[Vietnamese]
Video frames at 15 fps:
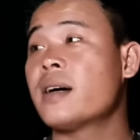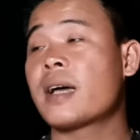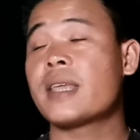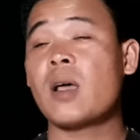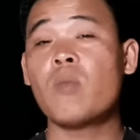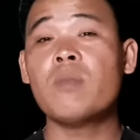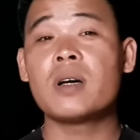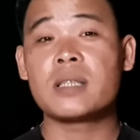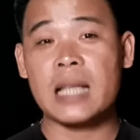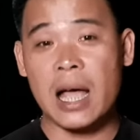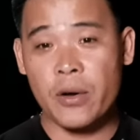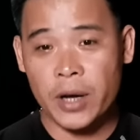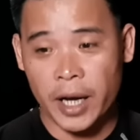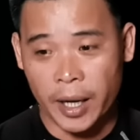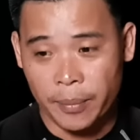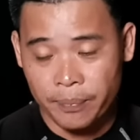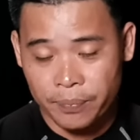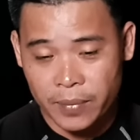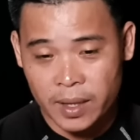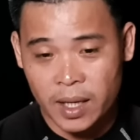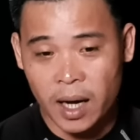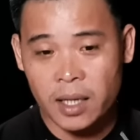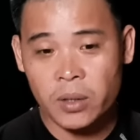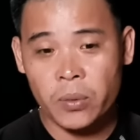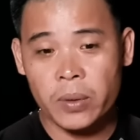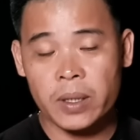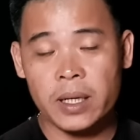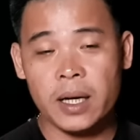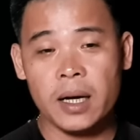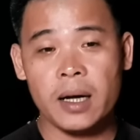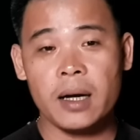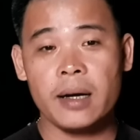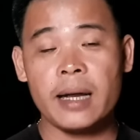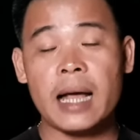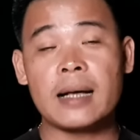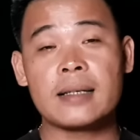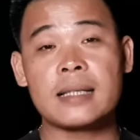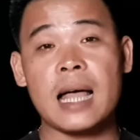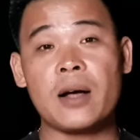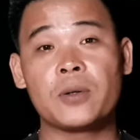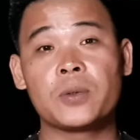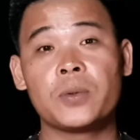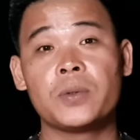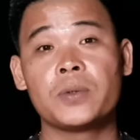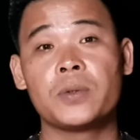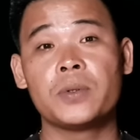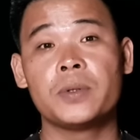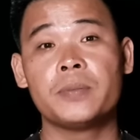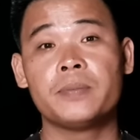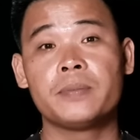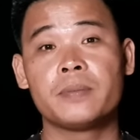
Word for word: cái giống mơn sau kìa để tôi ờ, ra làm sao tôi tôi